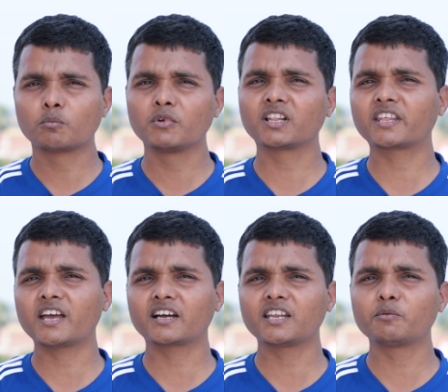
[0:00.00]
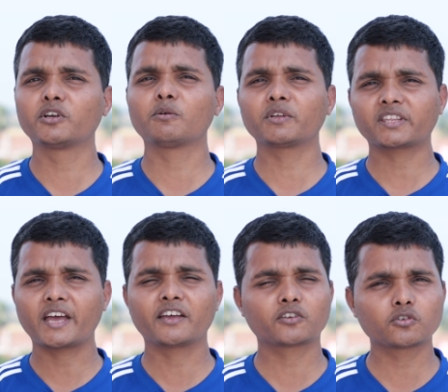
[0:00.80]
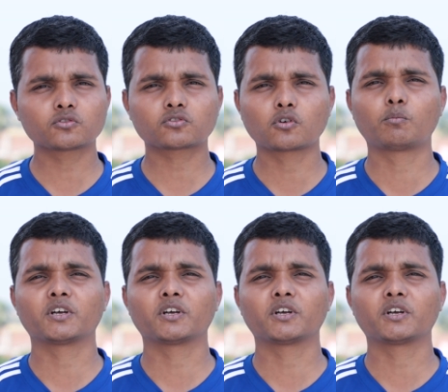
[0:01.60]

तो मिलते हैं अगले वीडियो में थैंक यू सो